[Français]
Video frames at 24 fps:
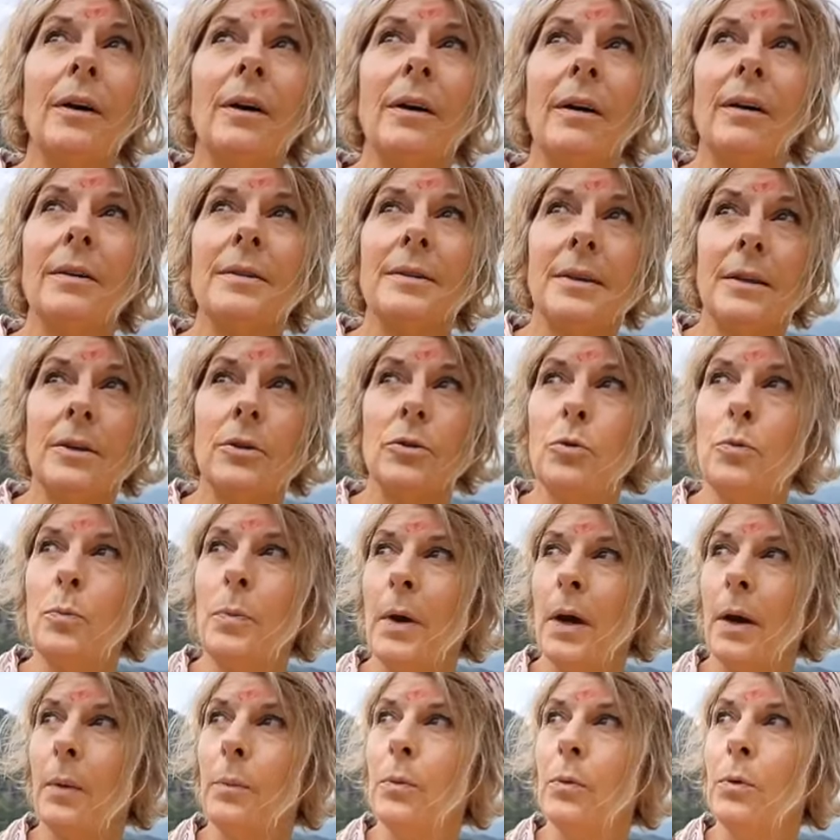Euh, c'est
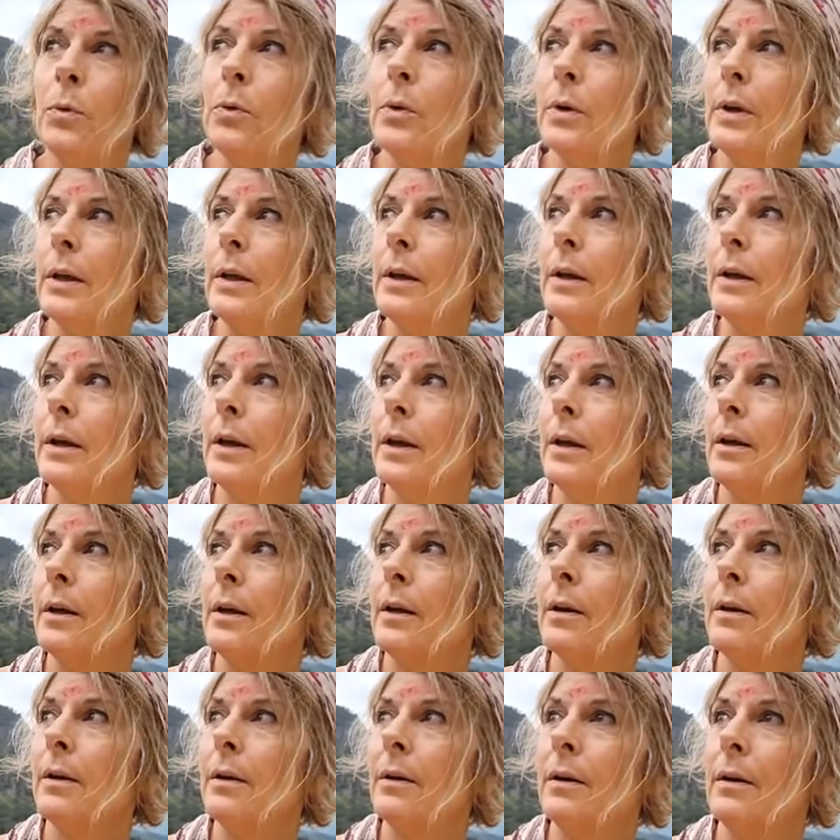super beau et
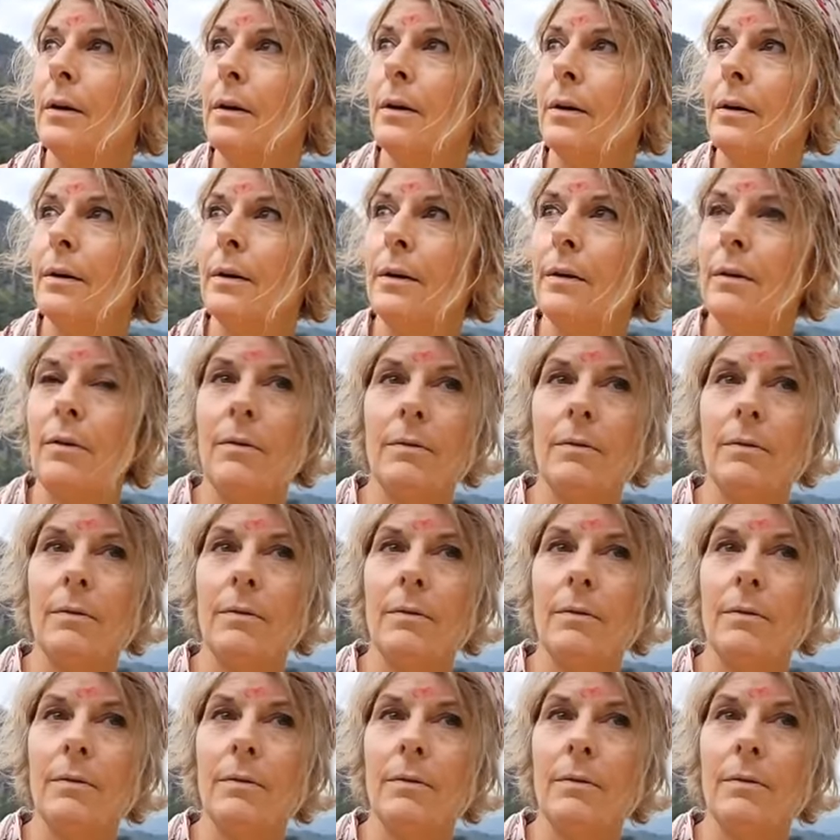euh,